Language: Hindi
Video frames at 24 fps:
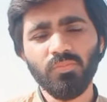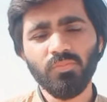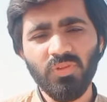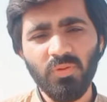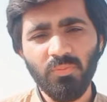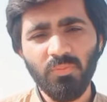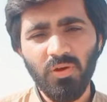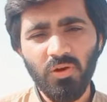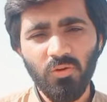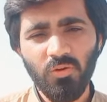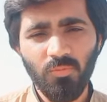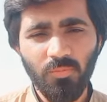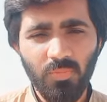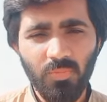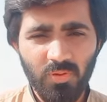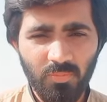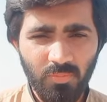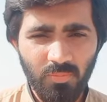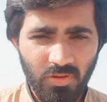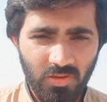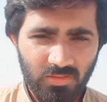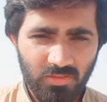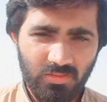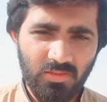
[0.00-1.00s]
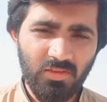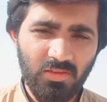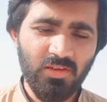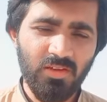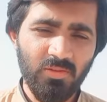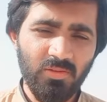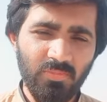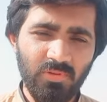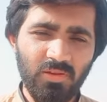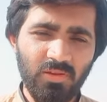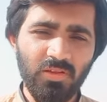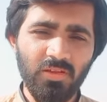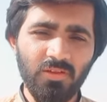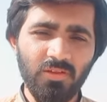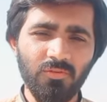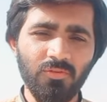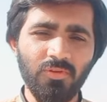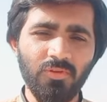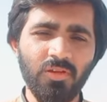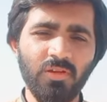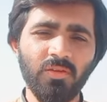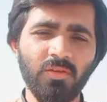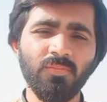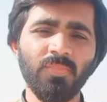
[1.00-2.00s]
तबाह बर्बाद करने पे लगे
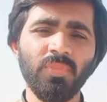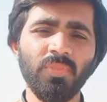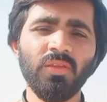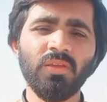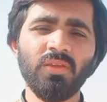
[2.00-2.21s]
हुए हैं